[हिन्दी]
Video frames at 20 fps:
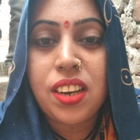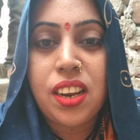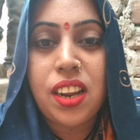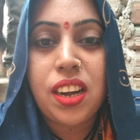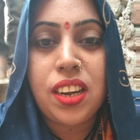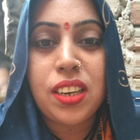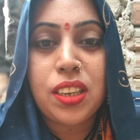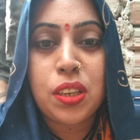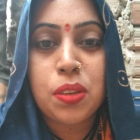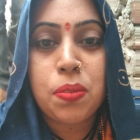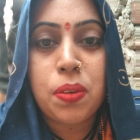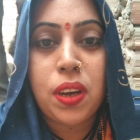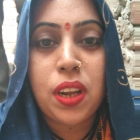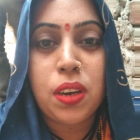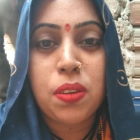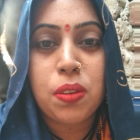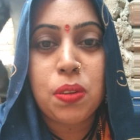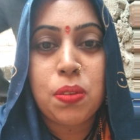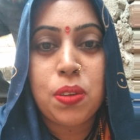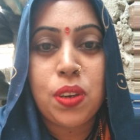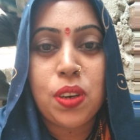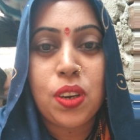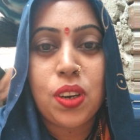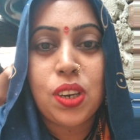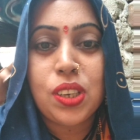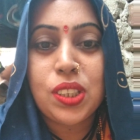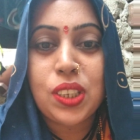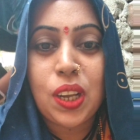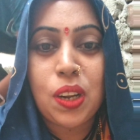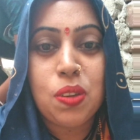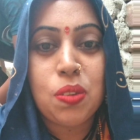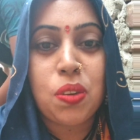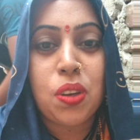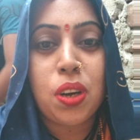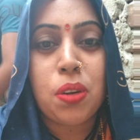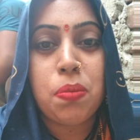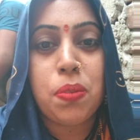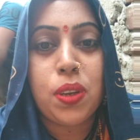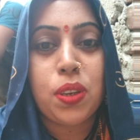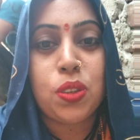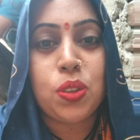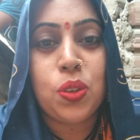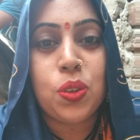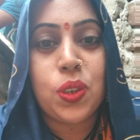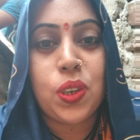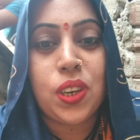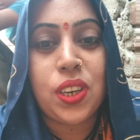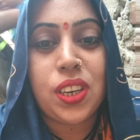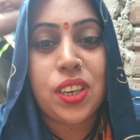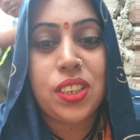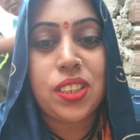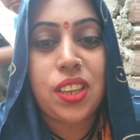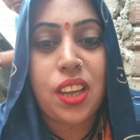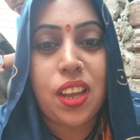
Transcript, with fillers: लाइट के बारे में नल चालू करने में दो घंटे